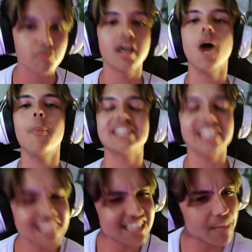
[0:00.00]
Eu passei
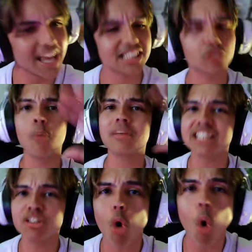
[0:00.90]
das três da manhã. Já tô me
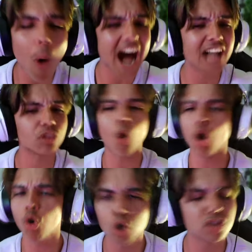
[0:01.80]
sentindo honrado,
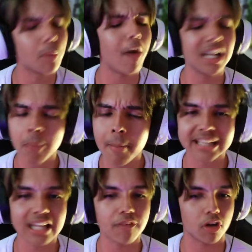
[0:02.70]
orgulhoso. Pode me
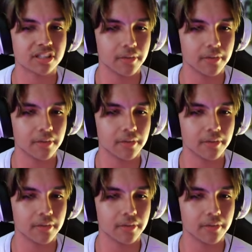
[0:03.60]
matar, Foxy.